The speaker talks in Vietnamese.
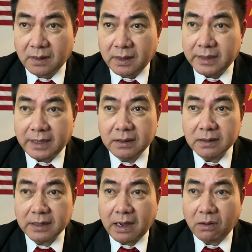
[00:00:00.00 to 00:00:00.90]
Nhà
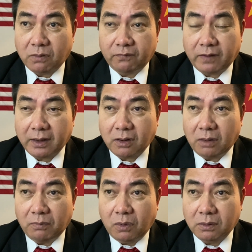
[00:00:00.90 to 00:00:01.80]
nước nào cũng phải
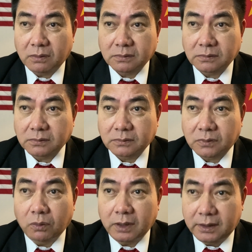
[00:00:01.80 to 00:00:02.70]
có một
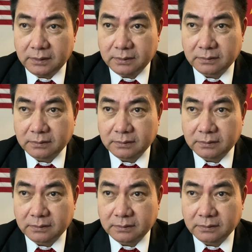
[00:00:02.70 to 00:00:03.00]
thủ lĩnh.